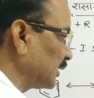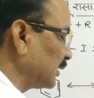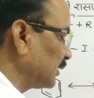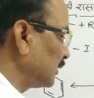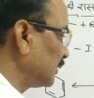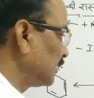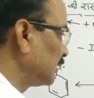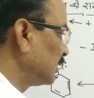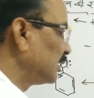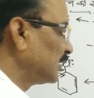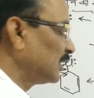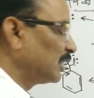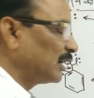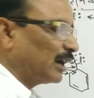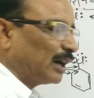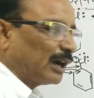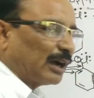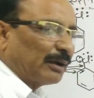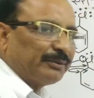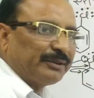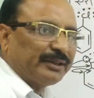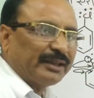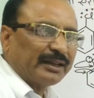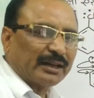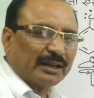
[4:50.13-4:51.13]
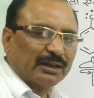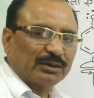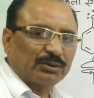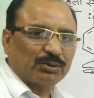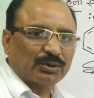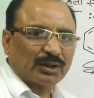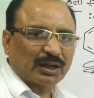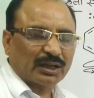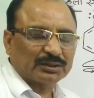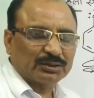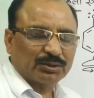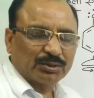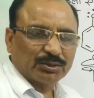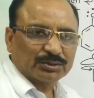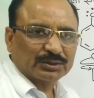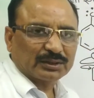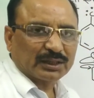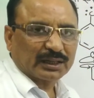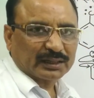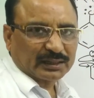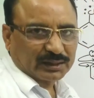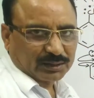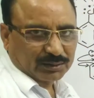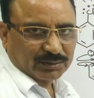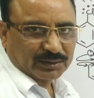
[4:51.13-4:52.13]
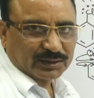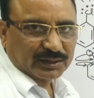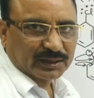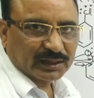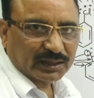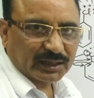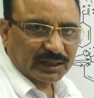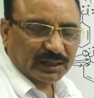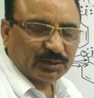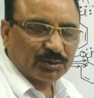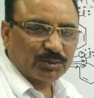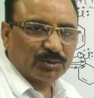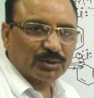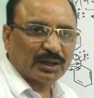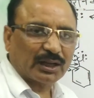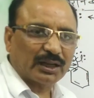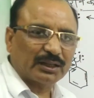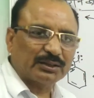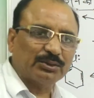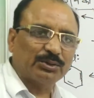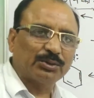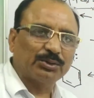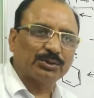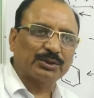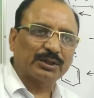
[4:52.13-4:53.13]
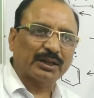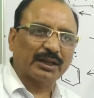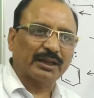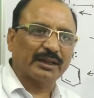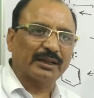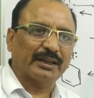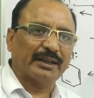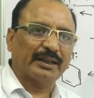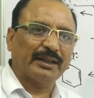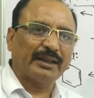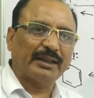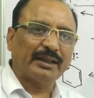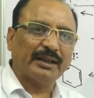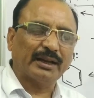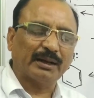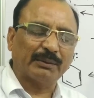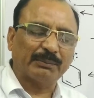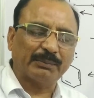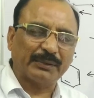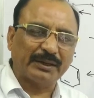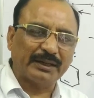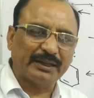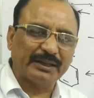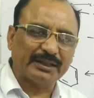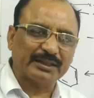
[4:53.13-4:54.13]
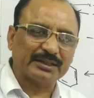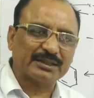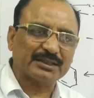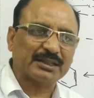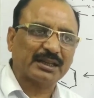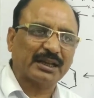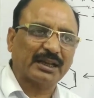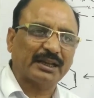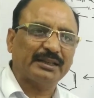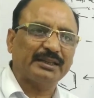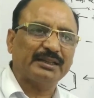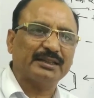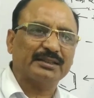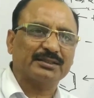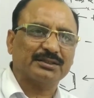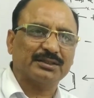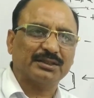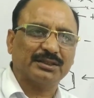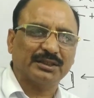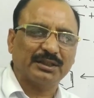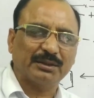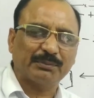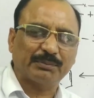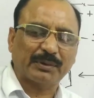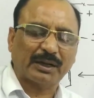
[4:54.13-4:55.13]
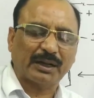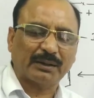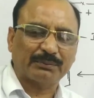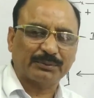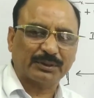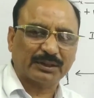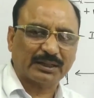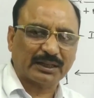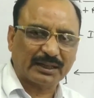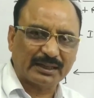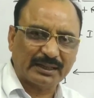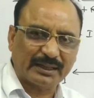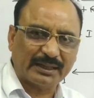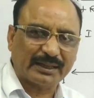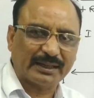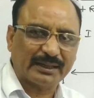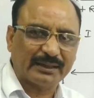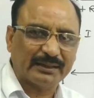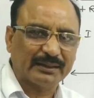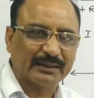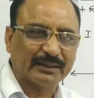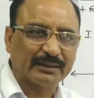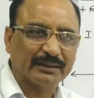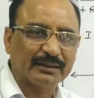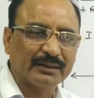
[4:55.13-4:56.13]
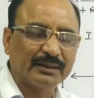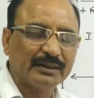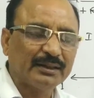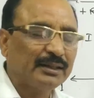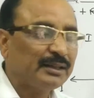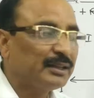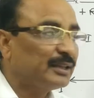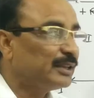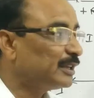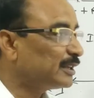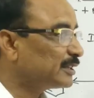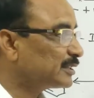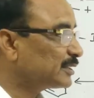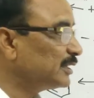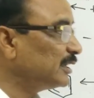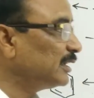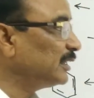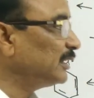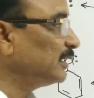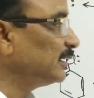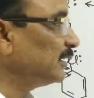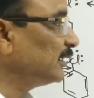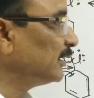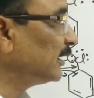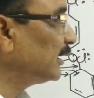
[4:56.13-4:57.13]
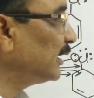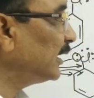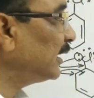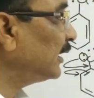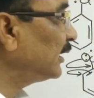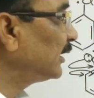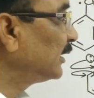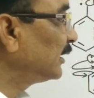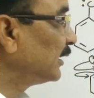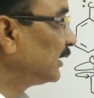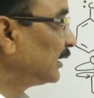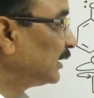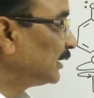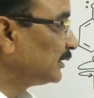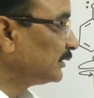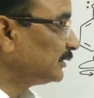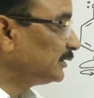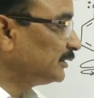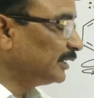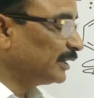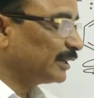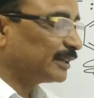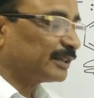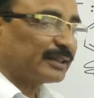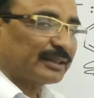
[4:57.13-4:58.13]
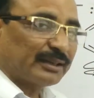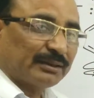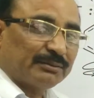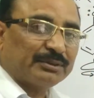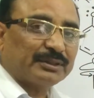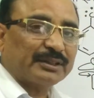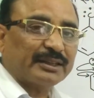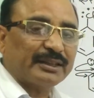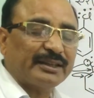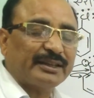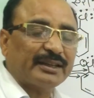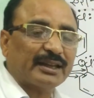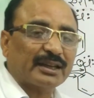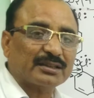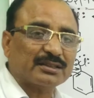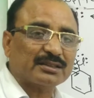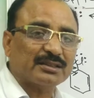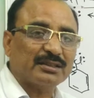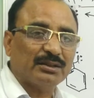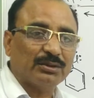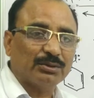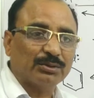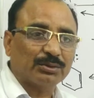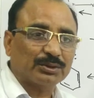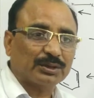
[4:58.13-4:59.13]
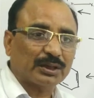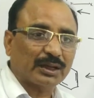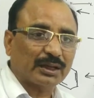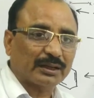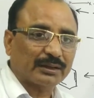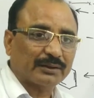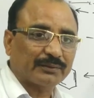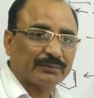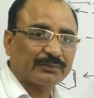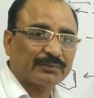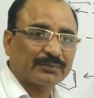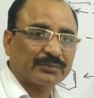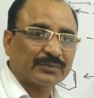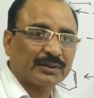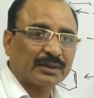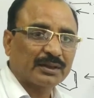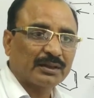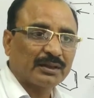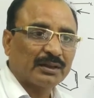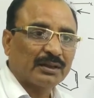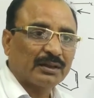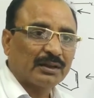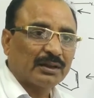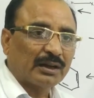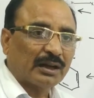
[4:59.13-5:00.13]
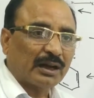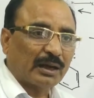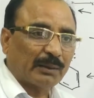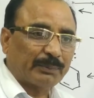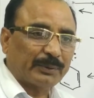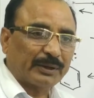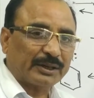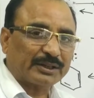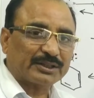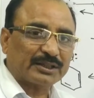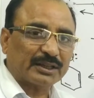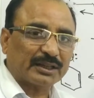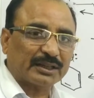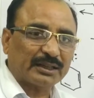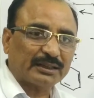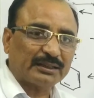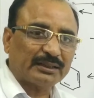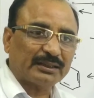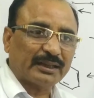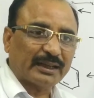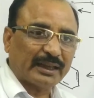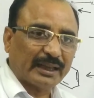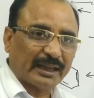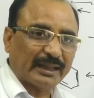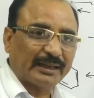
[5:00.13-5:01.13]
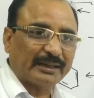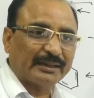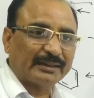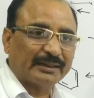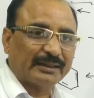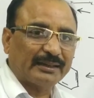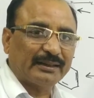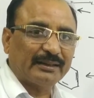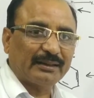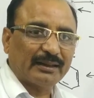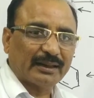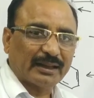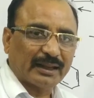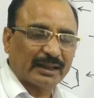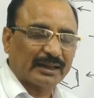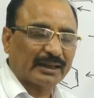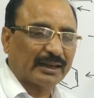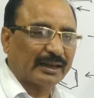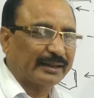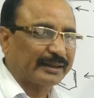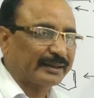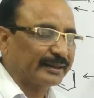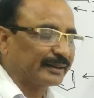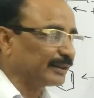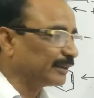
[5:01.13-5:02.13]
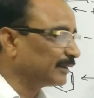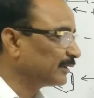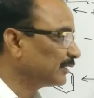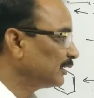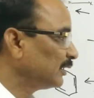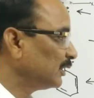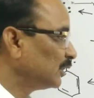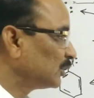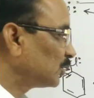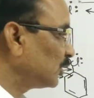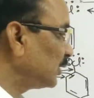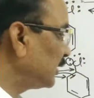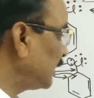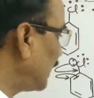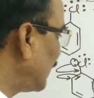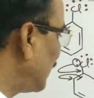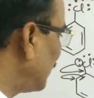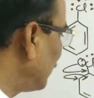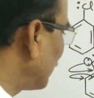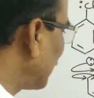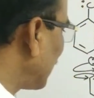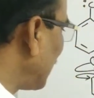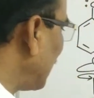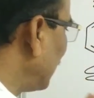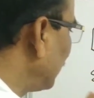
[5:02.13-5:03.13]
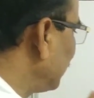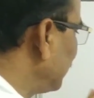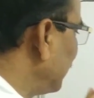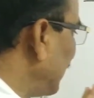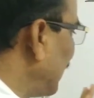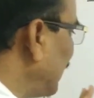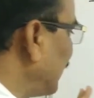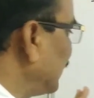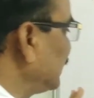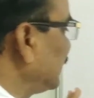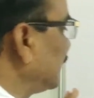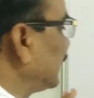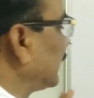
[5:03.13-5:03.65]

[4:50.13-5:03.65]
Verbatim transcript: है अब ये अनुनाद होता क्यों है अनुनाद होता है अपनी स्थायी स्थिति प्राप्त करने के लिए इसीलिए ये कम क्रियाशील होता है अपेक्षाकृत एल्किल हेलाइट के तो यहाँ पर आप ध्यान